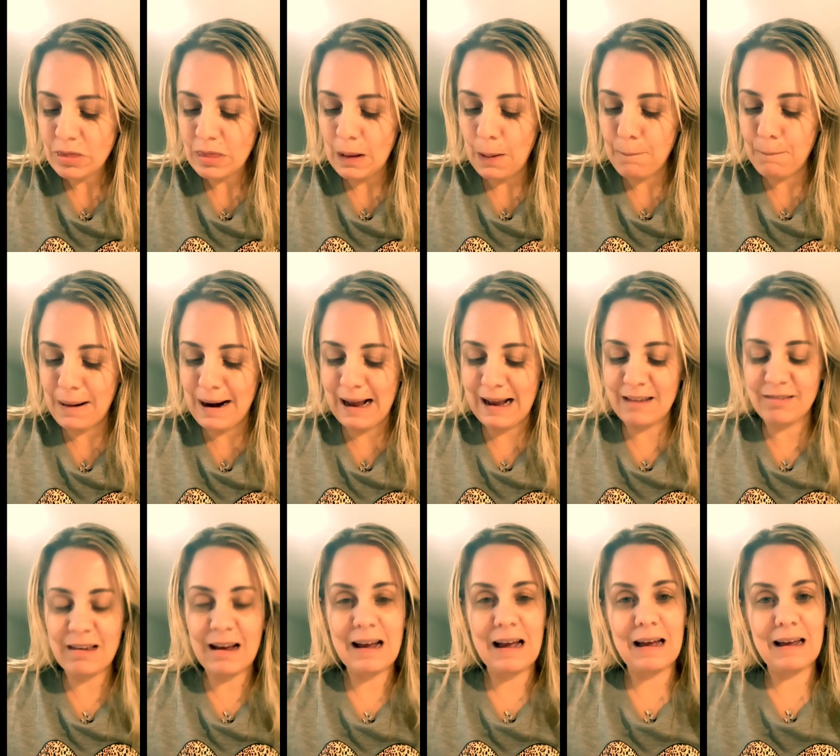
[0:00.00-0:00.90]
para que
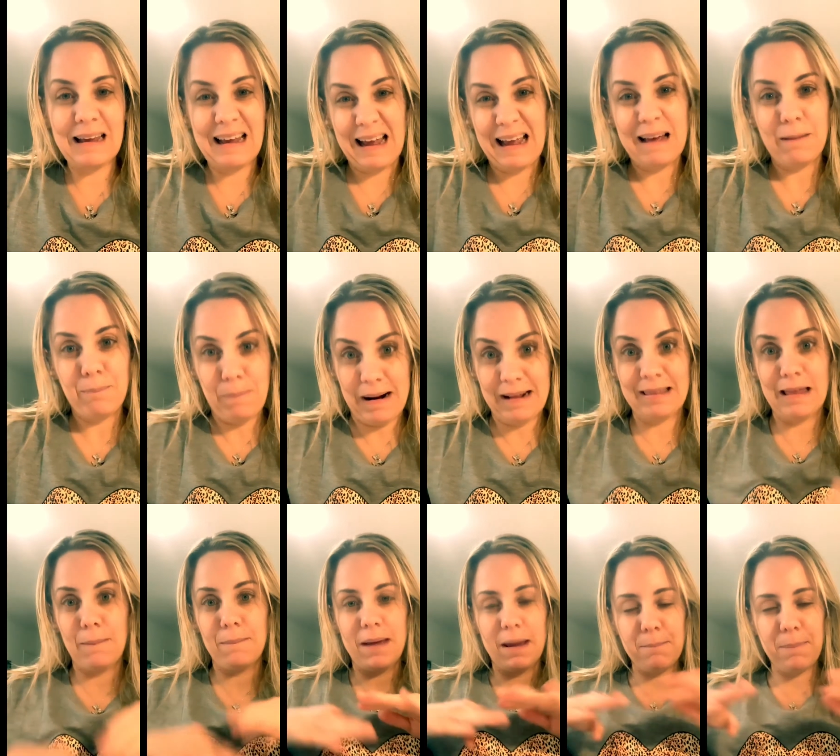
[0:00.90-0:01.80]

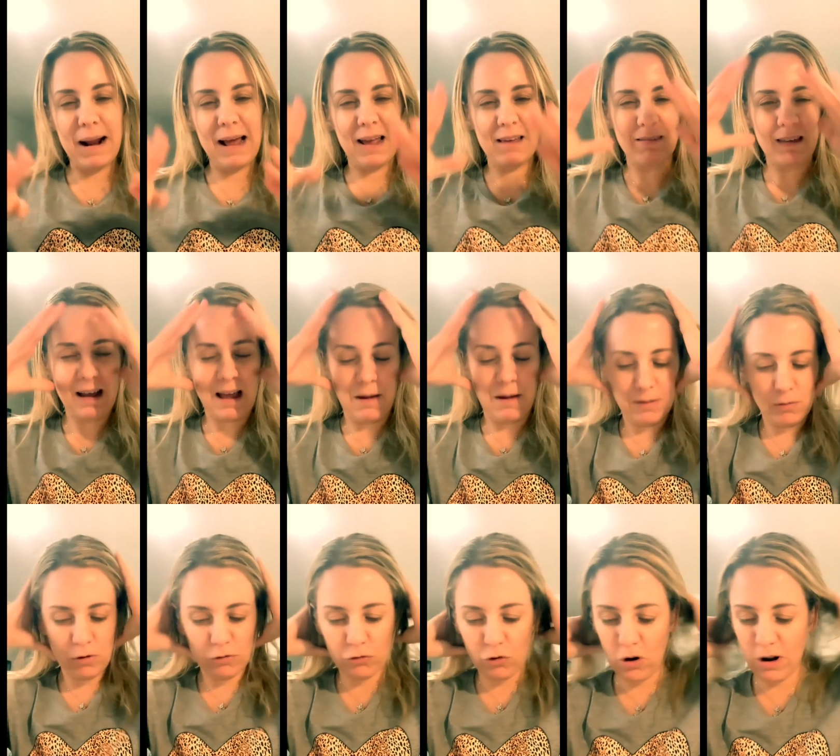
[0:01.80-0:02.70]
también para que se acaben
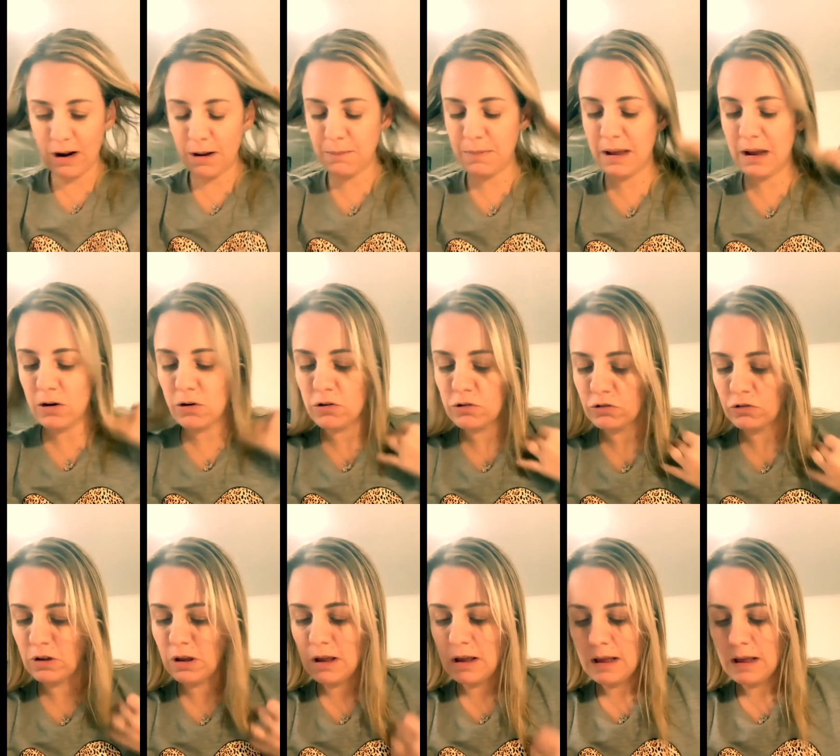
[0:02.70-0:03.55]
nuestros enemigos.